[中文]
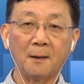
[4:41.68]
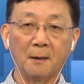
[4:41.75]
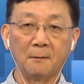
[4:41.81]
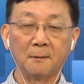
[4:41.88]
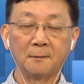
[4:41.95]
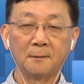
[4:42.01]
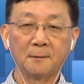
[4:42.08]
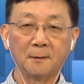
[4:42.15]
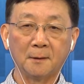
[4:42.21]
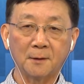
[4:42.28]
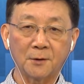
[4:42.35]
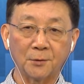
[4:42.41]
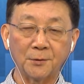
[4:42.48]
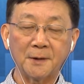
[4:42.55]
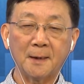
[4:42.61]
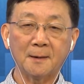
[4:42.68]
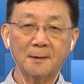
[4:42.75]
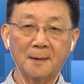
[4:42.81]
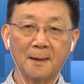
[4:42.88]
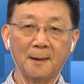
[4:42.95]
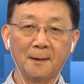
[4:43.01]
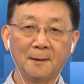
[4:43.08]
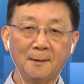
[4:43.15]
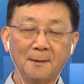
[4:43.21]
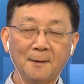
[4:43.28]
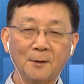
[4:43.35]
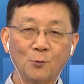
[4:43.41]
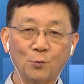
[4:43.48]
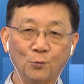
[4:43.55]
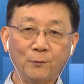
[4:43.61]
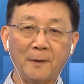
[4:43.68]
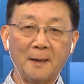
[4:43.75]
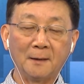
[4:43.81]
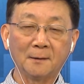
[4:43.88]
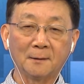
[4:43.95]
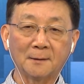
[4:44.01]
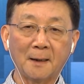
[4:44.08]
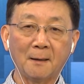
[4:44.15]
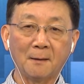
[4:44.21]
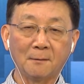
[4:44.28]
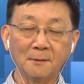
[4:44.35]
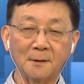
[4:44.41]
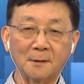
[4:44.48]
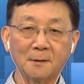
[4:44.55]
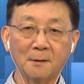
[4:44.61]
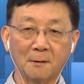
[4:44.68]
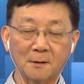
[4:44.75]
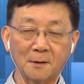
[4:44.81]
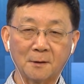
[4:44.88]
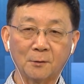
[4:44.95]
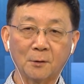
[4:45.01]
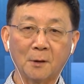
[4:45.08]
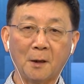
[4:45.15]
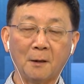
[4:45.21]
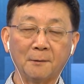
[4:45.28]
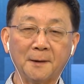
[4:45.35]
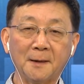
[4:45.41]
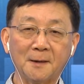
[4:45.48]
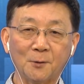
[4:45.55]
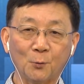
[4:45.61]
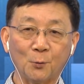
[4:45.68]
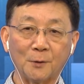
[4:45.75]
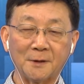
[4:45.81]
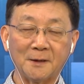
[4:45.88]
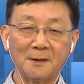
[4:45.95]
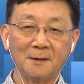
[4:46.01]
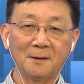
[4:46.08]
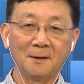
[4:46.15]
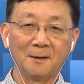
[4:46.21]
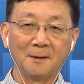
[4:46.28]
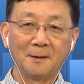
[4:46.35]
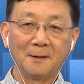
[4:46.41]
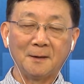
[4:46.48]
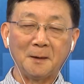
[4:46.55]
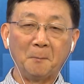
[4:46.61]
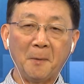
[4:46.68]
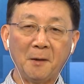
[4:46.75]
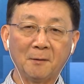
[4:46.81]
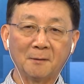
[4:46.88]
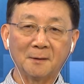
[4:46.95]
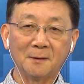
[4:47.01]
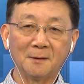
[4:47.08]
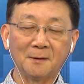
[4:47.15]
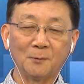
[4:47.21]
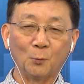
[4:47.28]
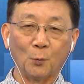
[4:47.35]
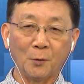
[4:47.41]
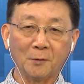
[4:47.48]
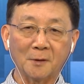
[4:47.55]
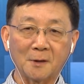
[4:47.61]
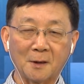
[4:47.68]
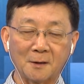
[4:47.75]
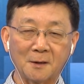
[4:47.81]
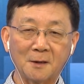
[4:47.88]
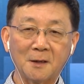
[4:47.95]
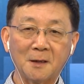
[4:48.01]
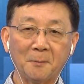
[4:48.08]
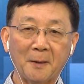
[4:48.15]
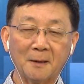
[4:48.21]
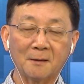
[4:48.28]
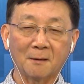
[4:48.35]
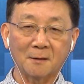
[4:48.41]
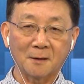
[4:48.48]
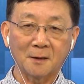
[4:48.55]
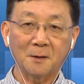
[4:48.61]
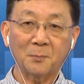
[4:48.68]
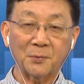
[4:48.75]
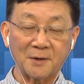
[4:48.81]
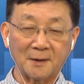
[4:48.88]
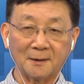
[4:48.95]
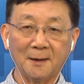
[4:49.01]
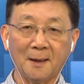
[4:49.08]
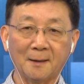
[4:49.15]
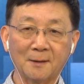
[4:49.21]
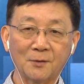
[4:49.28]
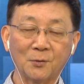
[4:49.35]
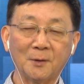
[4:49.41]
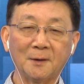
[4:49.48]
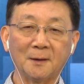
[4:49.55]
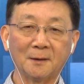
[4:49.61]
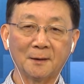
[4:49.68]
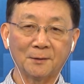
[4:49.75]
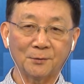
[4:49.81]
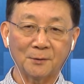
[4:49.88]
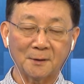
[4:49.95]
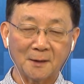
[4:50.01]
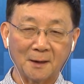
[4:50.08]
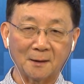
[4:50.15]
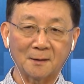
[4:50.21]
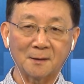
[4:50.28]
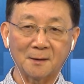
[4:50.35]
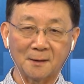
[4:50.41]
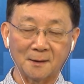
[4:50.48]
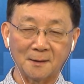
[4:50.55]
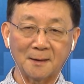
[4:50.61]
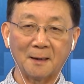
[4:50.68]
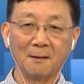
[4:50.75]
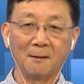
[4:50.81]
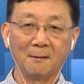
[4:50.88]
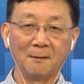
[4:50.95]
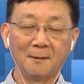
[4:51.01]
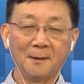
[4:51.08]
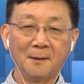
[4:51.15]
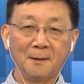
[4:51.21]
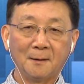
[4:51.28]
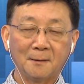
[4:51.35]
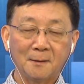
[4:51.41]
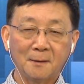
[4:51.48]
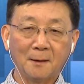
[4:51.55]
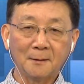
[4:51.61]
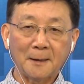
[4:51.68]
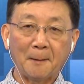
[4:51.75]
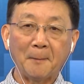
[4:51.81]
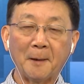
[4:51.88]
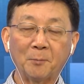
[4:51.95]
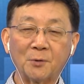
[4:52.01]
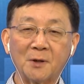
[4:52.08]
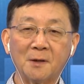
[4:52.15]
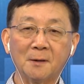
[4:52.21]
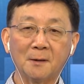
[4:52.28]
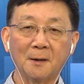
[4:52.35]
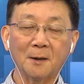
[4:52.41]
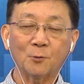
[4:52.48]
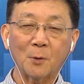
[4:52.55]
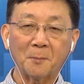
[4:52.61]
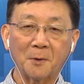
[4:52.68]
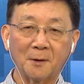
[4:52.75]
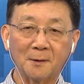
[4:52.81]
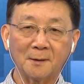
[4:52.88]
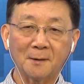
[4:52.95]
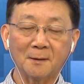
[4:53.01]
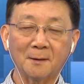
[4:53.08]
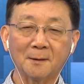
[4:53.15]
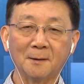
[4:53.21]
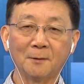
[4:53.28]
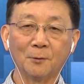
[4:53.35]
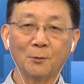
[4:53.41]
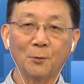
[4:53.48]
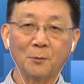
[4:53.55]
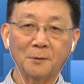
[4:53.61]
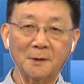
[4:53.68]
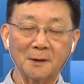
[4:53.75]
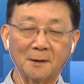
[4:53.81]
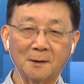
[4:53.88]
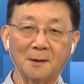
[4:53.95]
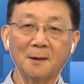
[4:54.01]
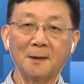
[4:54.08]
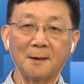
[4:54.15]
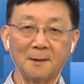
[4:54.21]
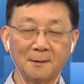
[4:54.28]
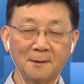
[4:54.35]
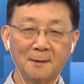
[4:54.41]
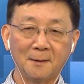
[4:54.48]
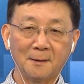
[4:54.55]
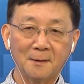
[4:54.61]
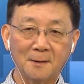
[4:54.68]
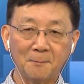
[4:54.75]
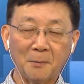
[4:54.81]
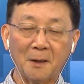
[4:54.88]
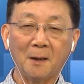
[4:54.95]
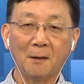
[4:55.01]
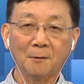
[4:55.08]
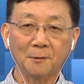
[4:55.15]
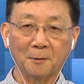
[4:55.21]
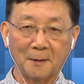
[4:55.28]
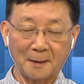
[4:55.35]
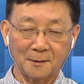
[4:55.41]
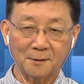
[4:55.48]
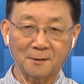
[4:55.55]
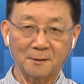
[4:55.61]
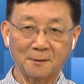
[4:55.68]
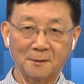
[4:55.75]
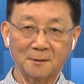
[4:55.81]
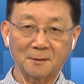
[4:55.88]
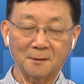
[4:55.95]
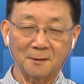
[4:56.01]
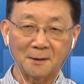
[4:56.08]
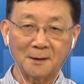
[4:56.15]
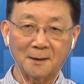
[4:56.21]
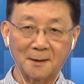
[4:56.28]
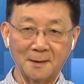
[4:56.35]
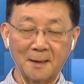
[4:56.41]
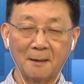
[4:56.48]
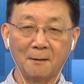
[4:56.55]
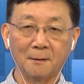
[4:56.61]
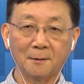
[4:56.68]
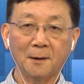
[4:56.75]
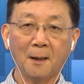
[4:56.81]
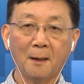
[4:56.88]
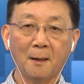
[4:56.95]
熬。呃，首先在厨房要待好几个小时，烤那只火鸡，你没有个五六个小时、七八个小时是不行的。所以呢，他说这个是一个煎熬，他们还不吃，还专门供这个客人。亲朋好友来吃，这是第一个煎熬。第